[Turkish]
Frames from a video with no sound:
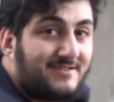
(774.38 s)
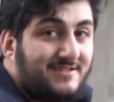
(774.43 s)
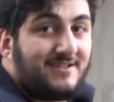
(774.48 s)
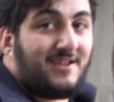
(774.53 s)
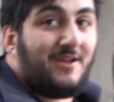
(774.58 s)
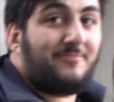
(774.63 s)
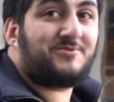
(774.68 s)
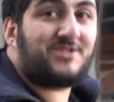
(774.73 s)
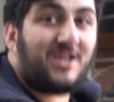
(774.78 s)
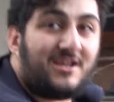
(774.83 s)

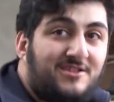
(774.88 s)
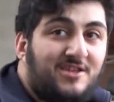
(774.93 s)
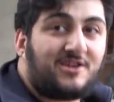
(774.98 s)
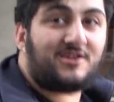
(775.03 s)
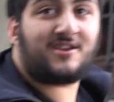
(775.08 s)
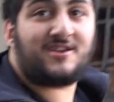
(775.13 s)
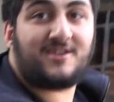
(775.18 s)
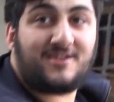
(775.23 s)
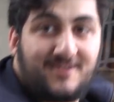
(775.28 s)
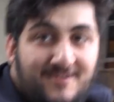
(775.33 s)

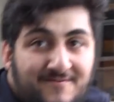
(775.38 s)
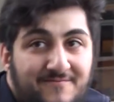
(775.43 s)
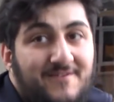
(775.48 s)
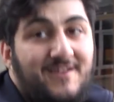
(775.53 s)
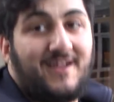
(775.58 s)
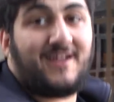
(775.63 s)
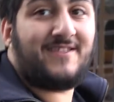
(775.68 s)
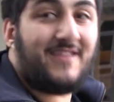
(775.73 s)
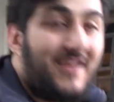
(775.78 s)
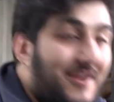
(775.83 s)
Snapchat'ır
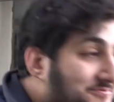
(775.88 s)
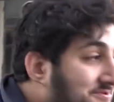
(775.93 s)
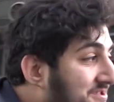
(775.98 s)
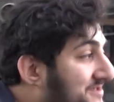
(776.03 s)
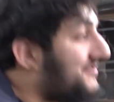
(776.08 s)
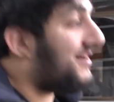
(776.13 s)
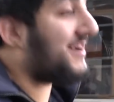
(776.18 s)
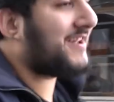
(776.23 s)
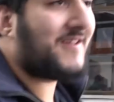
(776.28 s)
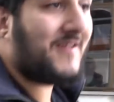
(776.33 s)
filan
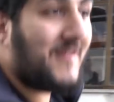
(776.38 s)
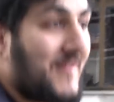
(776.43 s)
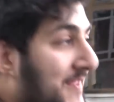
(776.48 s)
hepsi var.